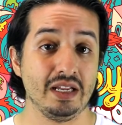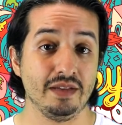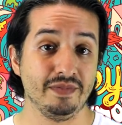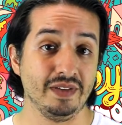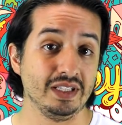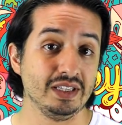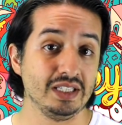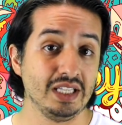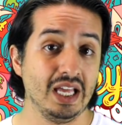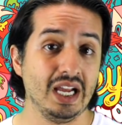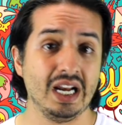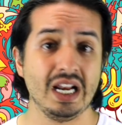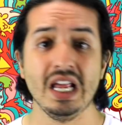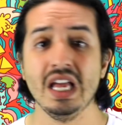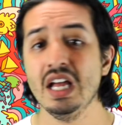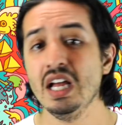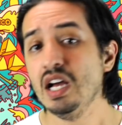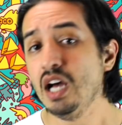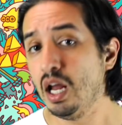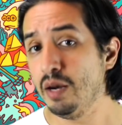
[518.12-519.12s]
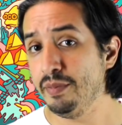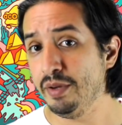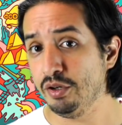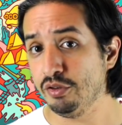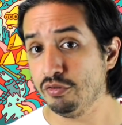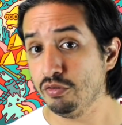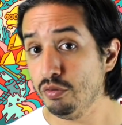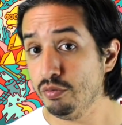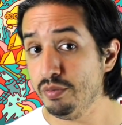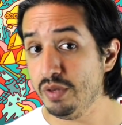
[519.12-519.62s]
y vender al
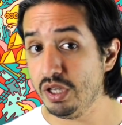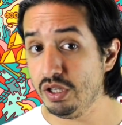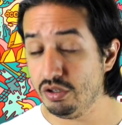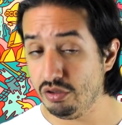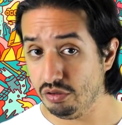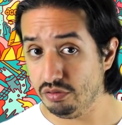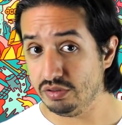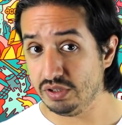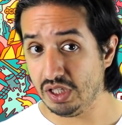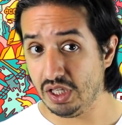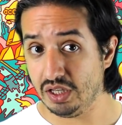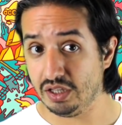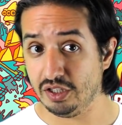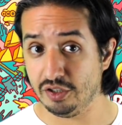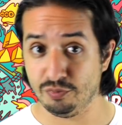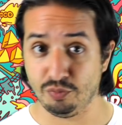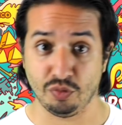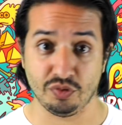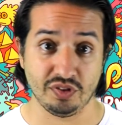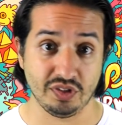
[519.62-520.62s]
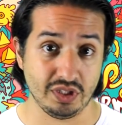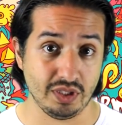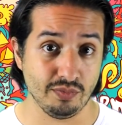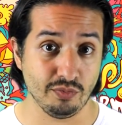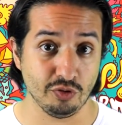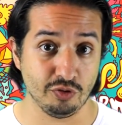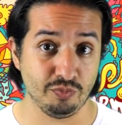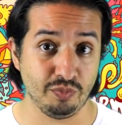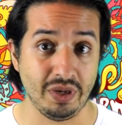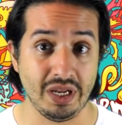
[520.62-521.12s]
menos un millón de
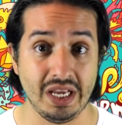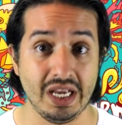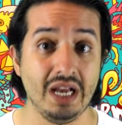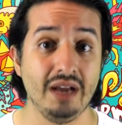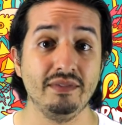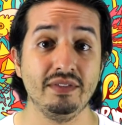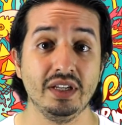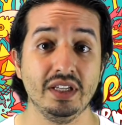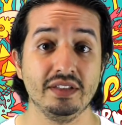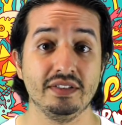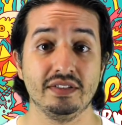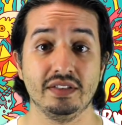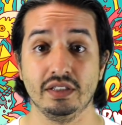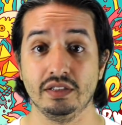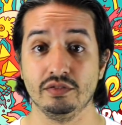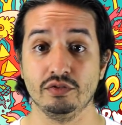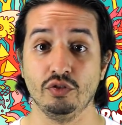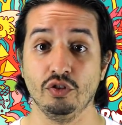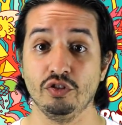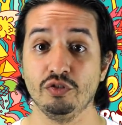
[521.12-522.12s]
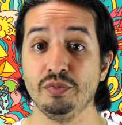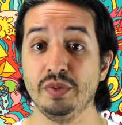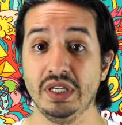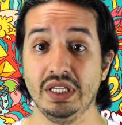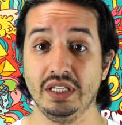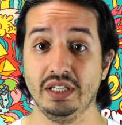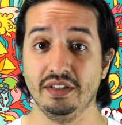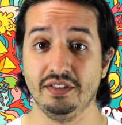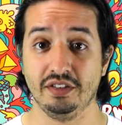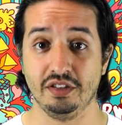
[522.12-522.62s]
dispositivos plegables en
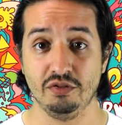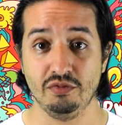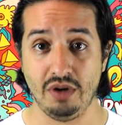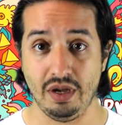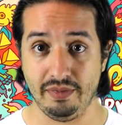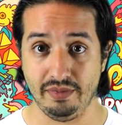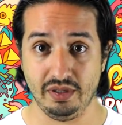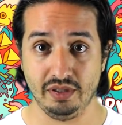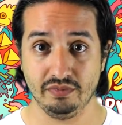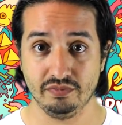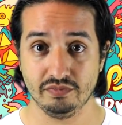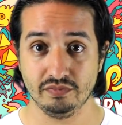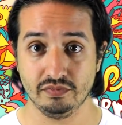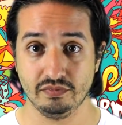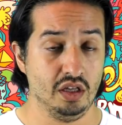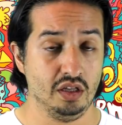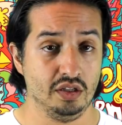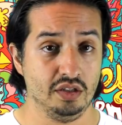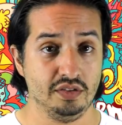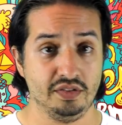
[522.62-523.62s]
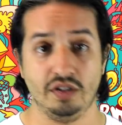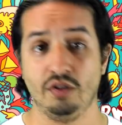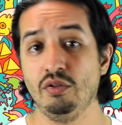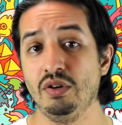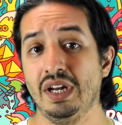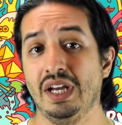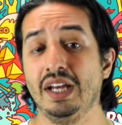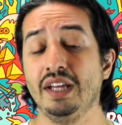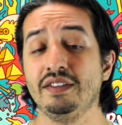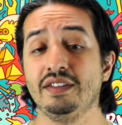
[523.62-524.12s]
2019.
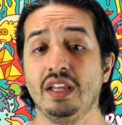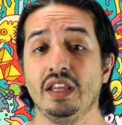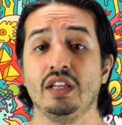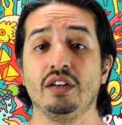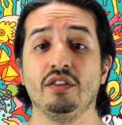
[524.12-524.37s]
Según la agencia de